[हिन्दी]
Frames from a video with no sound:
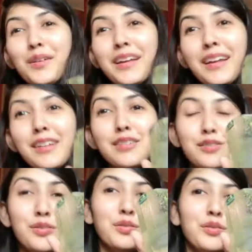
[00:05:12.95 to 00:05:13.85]
ओके
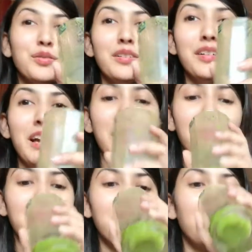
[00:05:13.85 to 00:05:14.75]
सो आई
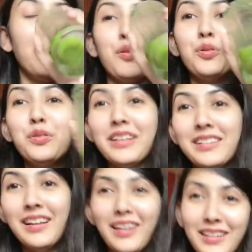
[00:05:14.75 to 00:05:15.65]
एम अबाउट टू
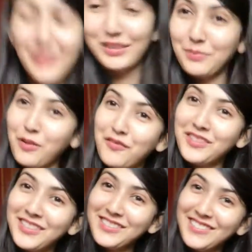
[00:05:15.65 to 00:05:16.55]
टेक द लास्ट सिप ऑफ
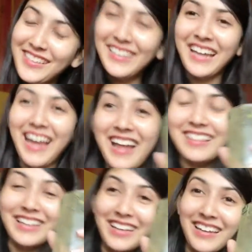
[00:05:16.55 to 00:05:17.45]
दिस ड्रिंक
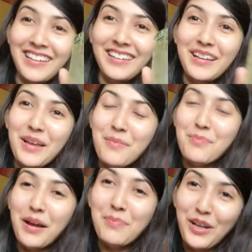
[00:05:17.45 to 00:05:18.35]
एंड देन
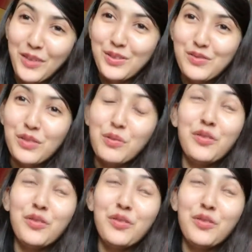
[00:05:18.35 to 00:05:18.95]
माई ब्रेकफास्ट वुड बी